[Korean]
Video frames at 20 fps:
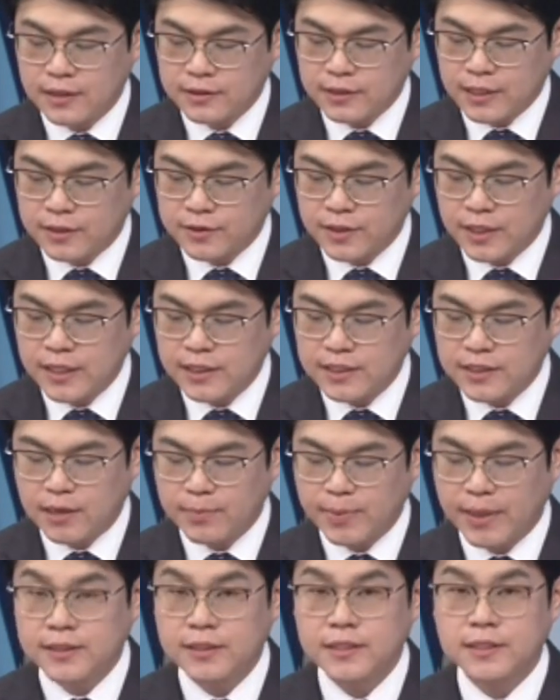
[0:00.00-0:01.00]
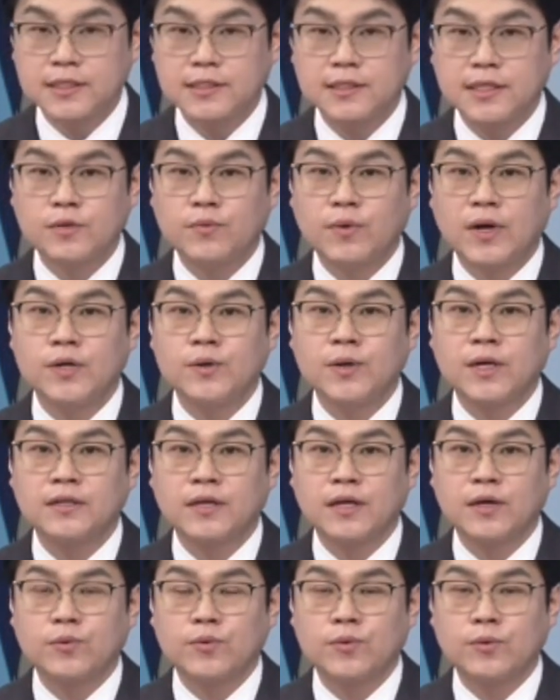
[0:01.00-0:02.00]
따라서 일 차 반등 시세는 완료가
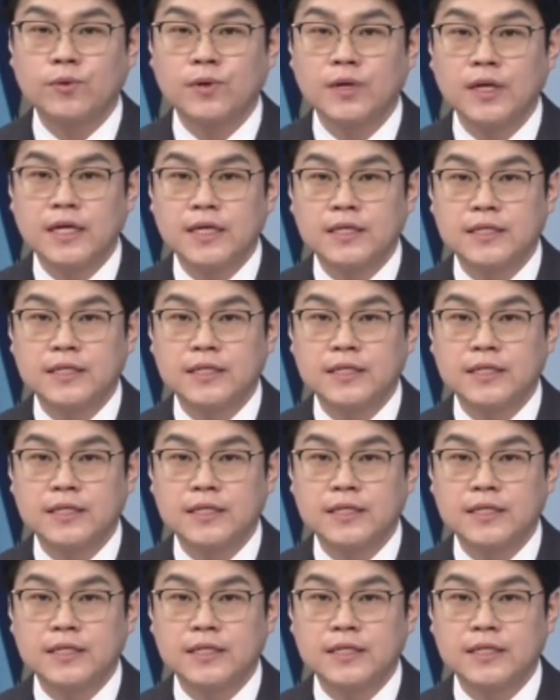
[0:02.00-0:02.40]
됐고